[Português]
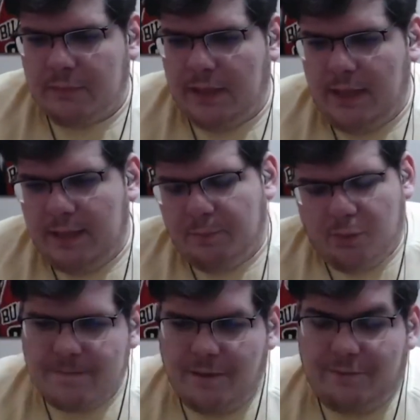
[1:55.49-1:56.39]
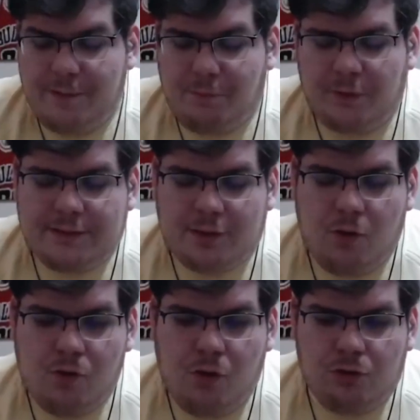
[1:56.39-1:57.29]
Errei, pô. Eu falei, pô,
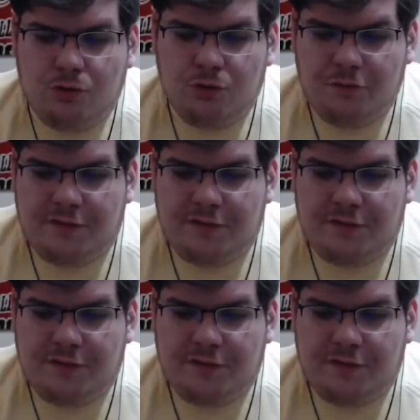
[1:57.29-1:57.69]
então o gol do